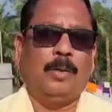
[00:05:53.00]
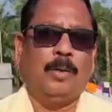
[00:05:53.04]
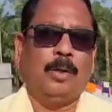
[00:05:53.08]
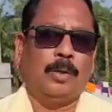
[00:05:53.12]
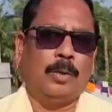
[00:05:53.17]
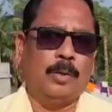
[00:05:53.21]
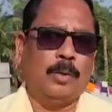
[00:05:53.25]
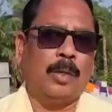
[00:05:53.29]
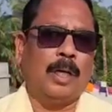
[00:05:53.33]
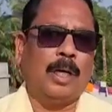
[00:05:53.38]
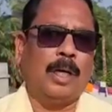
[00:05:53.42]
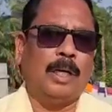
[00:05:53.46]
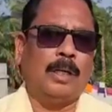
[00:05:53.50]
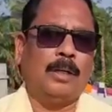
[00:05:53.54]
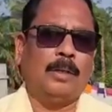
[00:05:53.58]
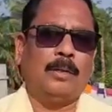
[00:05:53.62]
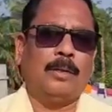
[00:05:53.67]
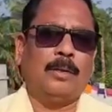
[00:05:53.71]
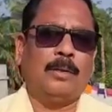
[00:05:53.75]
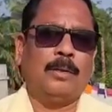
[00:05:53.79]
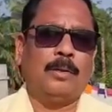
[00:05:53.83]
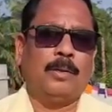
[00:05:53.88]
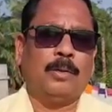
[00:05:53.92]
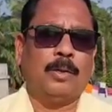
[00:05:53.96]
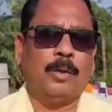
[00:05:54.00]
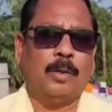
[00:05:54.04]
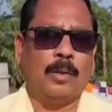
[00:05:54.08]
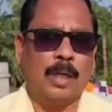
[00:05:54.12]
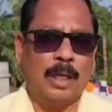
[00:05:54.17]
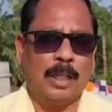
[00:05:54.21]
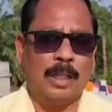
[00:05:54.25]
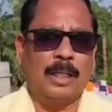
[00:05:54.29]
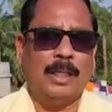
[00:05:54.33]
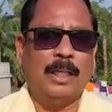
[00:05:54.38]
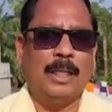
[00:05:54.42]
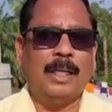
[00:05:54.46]
গতকাল
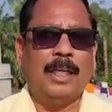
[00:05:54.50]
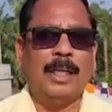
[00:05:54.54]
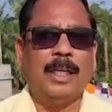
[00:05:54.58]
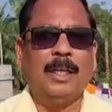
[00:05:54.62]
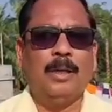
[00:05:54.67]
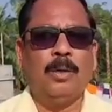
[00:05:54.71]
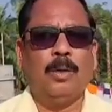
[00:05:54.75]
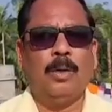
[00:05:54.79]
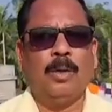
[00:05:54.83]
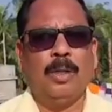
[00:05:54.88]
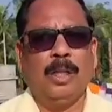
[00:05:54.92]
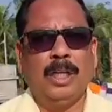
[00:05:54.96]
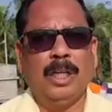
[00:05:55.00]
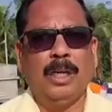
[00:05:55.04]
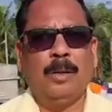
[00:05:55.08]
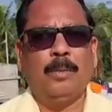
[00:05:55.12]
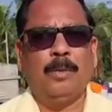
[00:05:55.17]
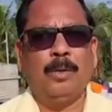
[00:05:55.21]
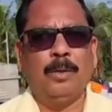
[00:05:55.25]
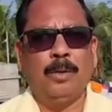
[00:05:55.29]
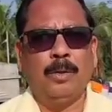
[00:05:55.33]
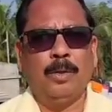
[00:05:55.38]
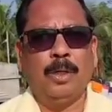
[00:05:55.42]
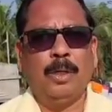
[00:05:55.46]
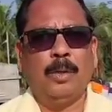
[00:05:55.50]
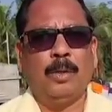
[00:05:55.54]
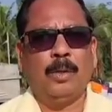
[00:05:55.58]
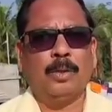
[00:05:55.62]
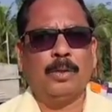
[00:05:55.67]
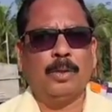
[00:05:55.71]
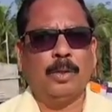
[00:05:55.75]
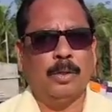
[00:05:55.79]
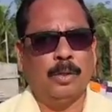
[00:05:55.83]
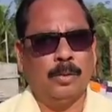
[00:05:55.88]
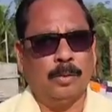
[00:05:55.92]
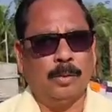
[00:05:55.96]
সকাল থেকেই হলদিয়া বন্দরে
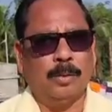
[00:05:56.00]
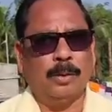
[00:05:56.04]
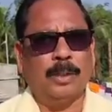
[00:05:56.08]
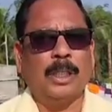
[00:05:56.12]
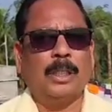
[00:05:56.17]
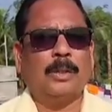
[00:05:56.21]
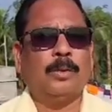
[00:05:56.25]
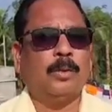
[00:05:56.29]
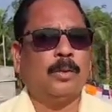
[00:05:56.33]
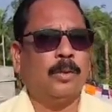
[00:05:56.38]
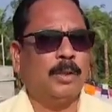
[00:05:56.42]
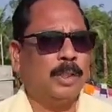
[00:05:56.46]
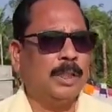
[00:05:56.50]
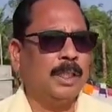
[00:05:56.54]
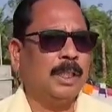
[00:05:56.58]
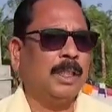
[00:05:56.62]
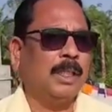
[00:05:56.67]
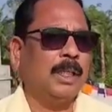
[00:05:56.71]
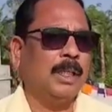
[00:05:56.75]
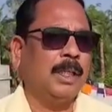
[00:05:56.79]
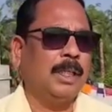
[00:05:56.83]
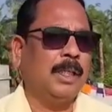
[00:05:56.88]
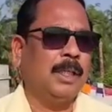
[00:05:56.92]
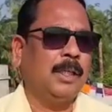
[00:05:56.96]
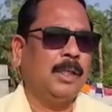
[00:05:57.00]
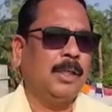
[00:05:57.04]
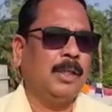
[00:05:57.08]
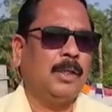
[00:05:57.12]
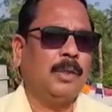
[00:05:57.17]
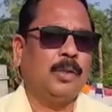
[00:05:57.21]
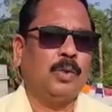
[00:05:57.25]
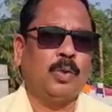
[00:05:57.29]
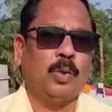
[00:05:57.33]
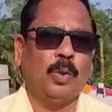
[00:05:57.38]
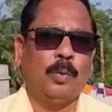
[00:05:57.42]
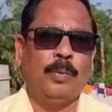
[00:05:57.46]
অচল অবস্থা চলছে
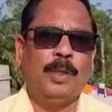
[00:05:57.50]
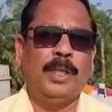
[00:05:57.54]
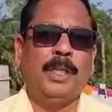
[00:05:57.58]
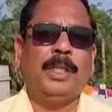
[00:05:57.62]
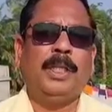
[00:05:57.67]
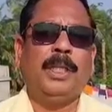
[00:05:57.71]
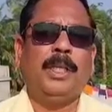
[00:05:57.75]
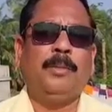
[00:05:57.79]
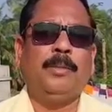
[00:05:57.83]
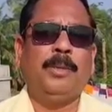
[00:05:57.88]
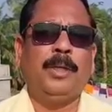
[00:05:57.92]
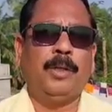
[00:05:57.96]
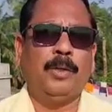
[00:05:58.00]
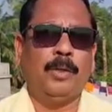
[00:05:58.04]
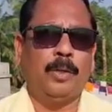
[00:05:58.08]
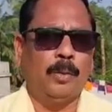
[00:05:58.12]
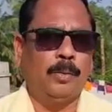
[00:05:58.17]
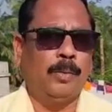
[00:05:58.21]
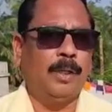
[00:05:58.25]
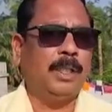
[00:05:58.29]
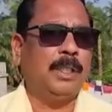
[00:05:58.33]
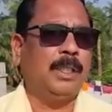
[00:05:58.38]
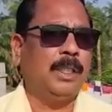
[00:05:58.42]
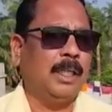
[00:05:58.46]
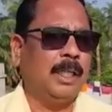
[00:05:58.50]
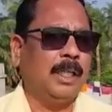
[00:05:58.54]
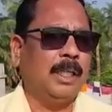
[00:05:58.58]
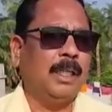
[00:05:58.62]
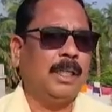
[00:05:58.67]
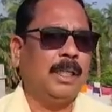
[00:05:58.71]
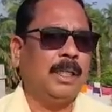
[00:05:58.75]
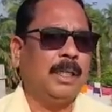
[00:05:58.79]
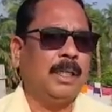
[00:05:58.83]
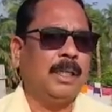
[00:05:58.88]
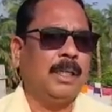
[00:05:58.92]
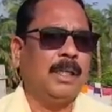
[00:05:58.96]
শ্রমিকদের বিক্ষোভের জেরে
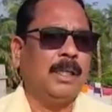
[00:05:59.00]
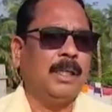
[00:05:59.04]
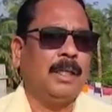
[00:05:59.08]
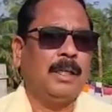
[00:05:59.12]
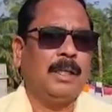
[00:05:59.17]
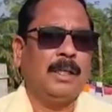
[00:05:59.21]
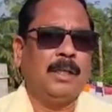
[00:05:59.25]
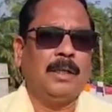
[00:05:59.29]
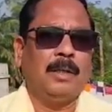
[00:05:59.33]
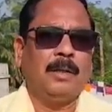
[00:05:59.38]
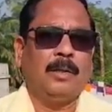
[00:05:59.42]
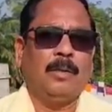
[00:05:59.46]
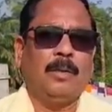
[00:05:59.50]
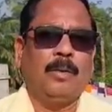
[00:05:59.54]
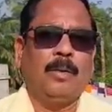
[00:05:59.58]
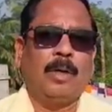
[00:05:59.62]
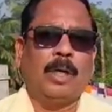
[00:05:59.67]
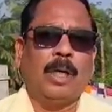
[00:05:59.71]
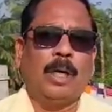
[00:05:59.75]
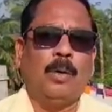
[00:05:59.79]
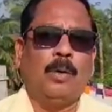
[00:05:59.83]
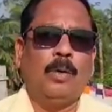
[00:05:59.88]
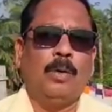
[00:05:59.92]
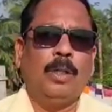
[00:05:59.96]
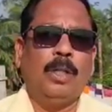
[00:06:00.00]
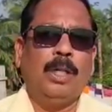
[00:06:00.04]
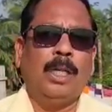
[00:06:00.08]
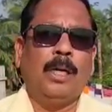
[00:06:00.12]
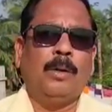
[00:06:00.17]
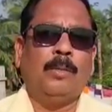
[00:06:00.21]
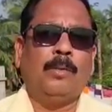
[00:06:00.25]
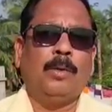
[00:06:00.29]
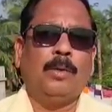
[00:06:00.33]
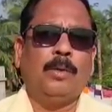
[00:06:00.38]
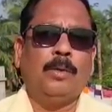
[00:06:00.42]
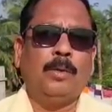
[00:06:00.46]
গোটা
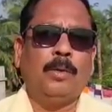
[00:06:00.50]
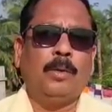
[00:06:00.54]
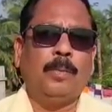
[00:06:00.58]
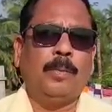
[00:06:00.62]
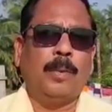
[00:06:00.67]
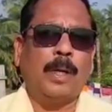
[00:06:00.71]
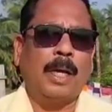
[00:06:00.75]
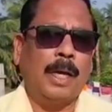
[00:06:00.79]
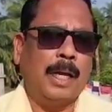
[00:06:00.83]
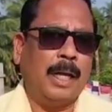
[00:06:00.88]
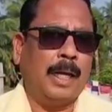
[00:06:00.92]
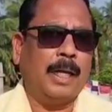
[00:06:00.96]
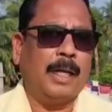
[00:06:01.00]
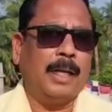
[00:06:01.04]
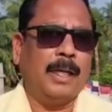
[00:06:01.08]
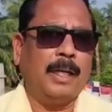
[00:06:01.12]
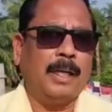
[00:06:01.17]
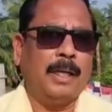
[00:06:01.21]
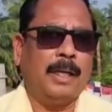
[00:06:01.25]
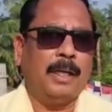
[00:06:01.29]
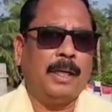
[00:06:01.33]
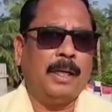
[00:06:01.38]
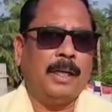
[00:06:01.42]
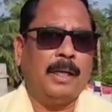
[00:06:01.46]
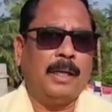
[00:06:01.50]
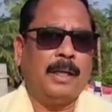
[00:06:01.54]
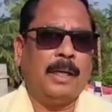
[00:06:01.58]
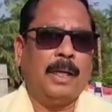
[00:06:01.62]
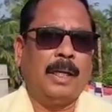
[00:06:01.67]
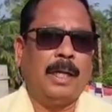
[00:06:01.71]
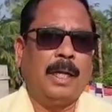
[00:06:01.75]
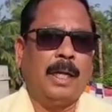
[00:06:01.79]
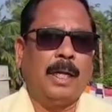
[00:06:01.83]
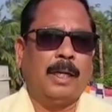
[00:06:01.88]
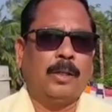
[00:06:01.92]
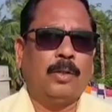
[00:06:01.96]
হলদিয়া বন্দর প্রায়
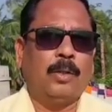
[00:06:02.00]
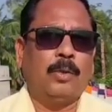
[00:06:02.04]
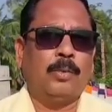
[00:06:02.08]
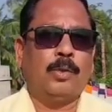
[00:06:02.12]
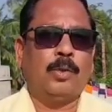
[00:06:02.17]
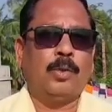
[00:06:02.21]
একদম